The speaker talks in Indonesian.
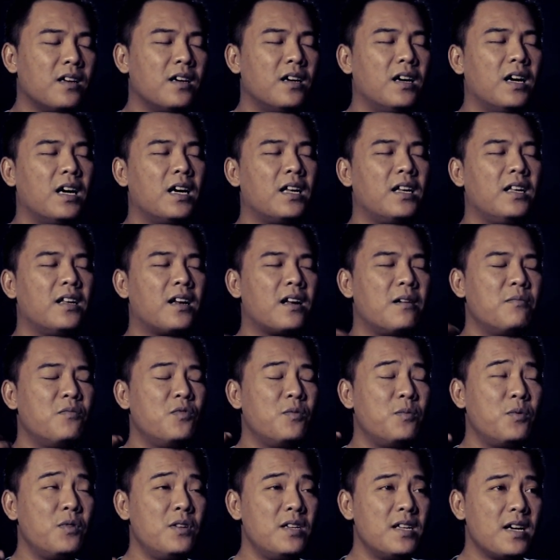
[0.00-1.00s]
Hari Rabu
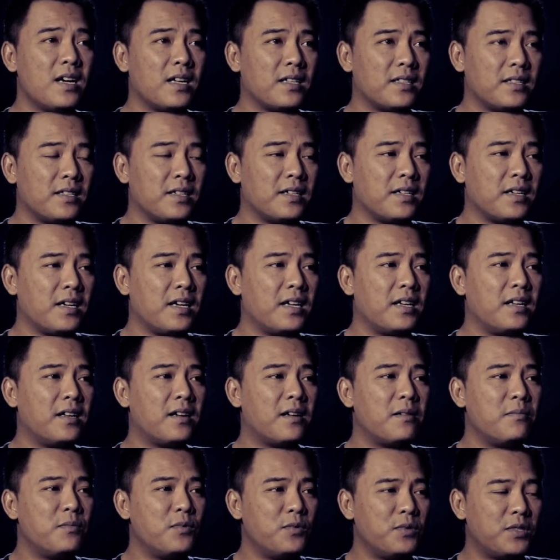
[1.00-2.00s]
pun datang, hari
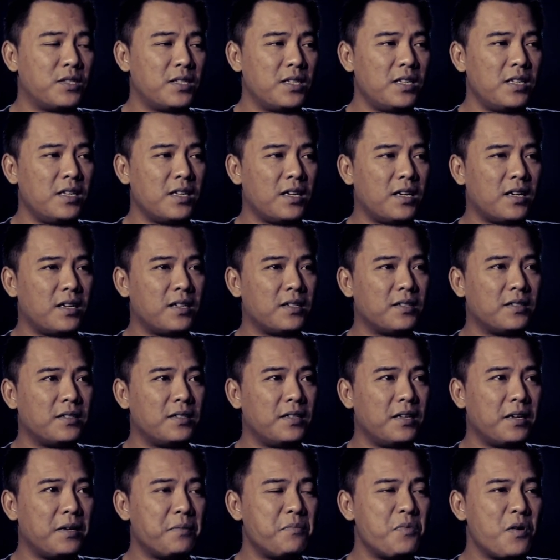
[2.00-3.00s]
Rabu siang.
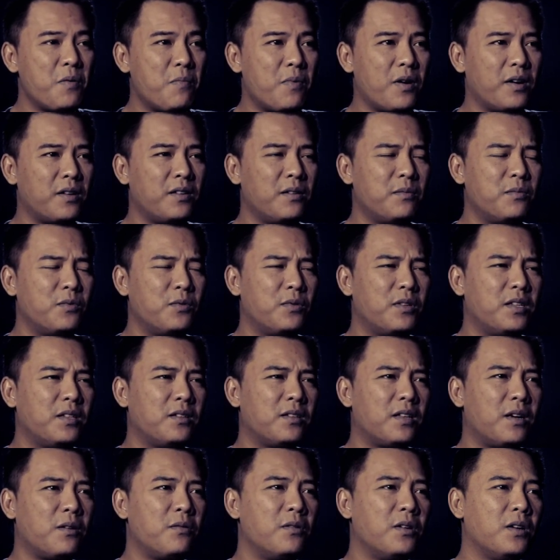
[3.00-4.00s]
Ya, bapaknya mungkin
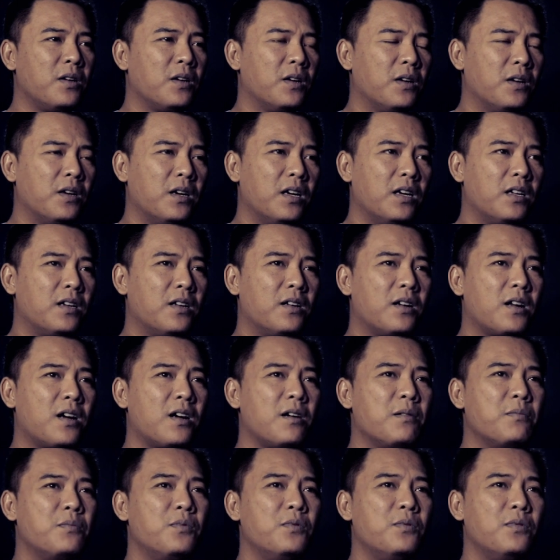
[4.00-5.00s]
tahu. Hari
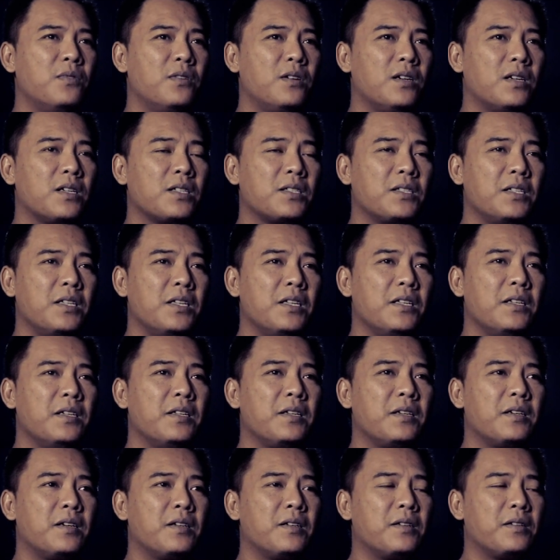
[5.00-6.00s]
Rabu, ah, si
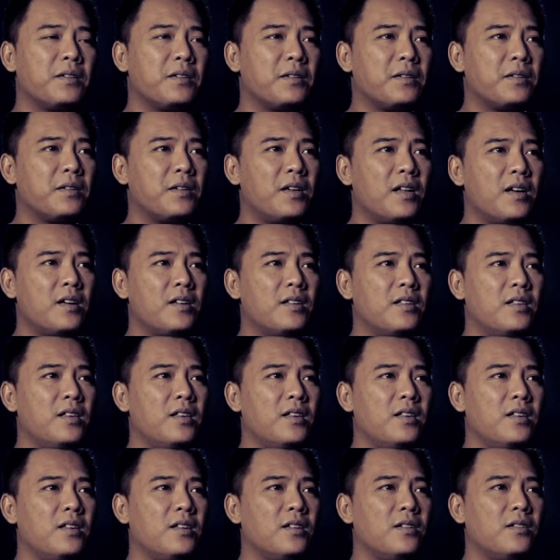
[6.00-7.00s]
ini kan
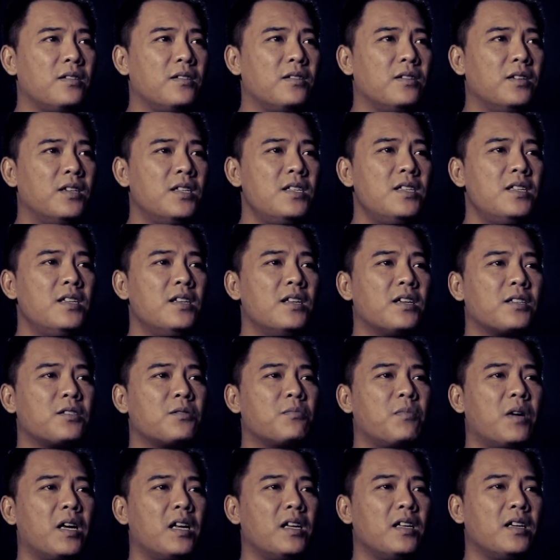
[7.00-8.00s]
lagi dinas
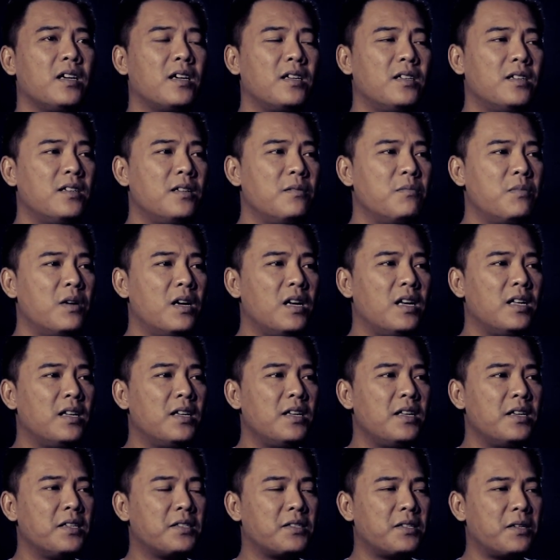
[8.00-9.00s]
paling, ada di balai
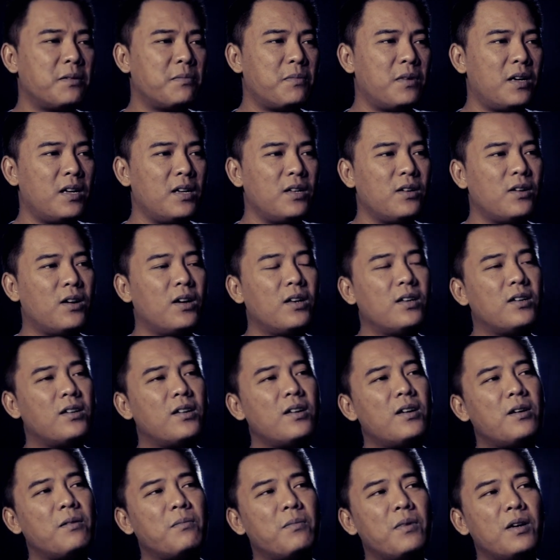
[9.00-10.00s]
desa paling.
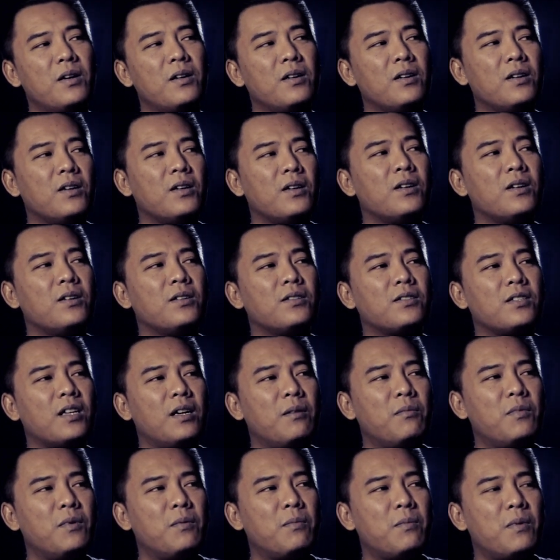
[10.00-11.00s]
Akhirnya apa?
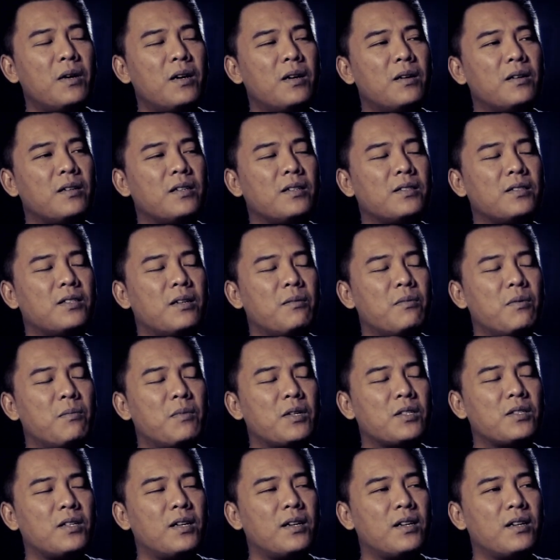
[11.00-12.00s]
sama Pak eh, sama
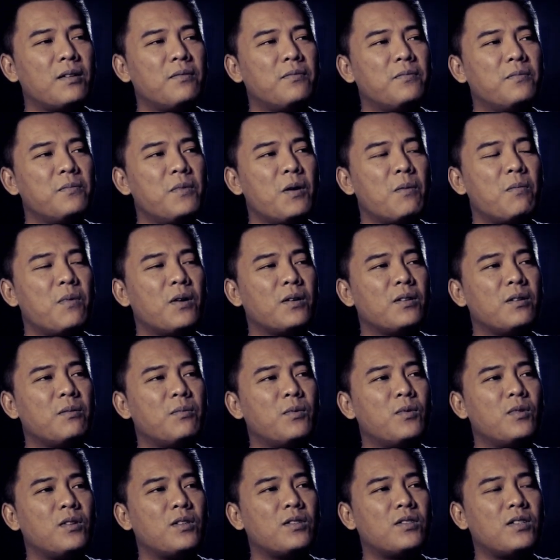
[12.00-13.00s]
Mas Arif bapaknya
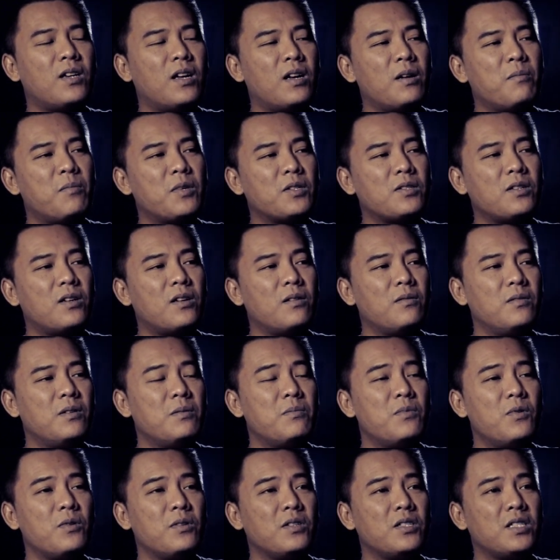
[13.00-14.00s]
pun ke sana Mas Arif
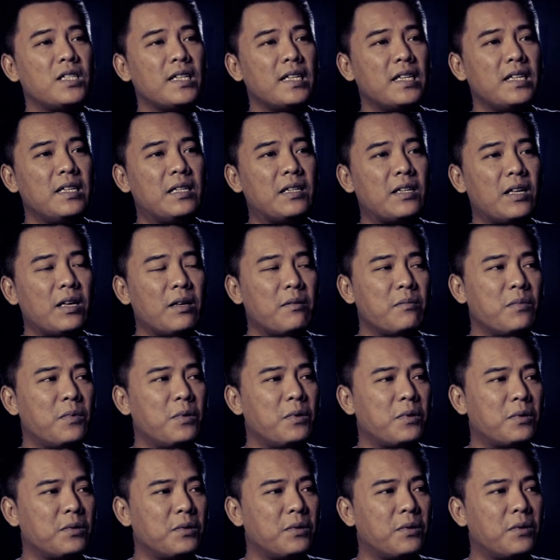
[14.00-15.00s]
diboncengin naik
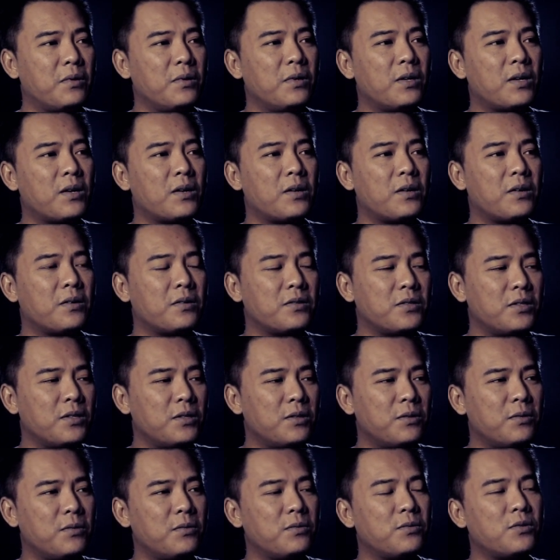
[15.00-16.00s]
motor er
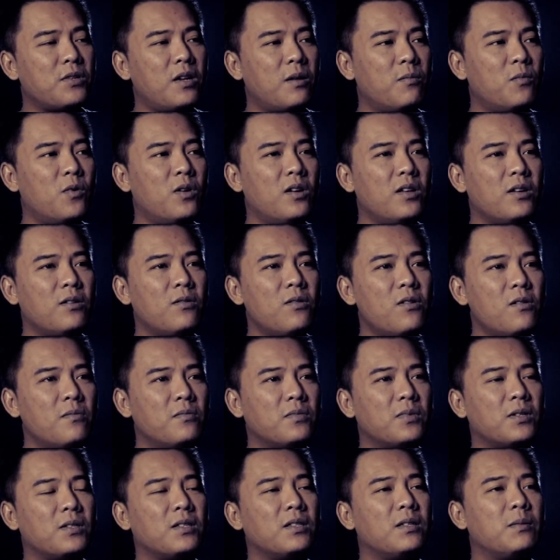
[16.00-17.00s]
situ
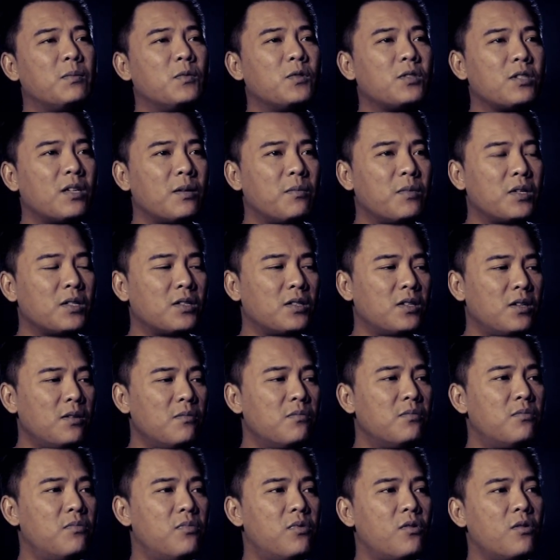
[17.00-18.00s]
Assalamualaikum ketemu sama si
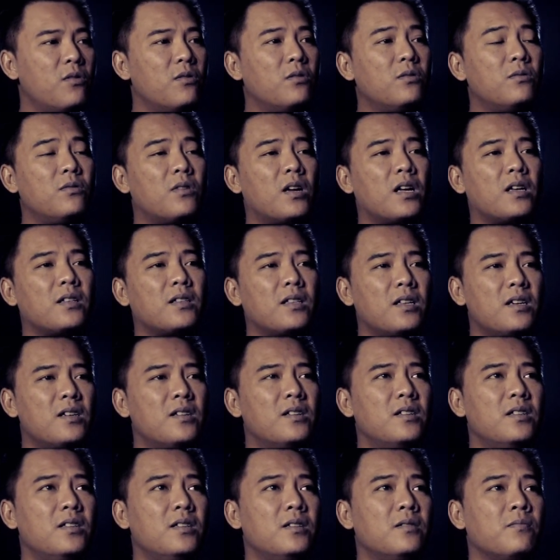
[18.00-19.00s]
Bro Lurah
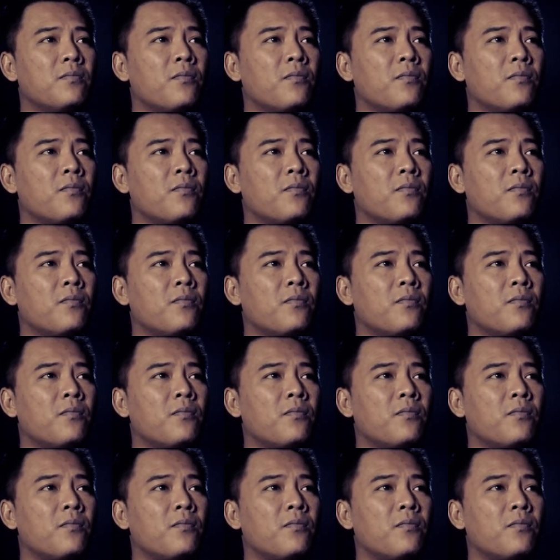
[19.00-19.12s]
tadi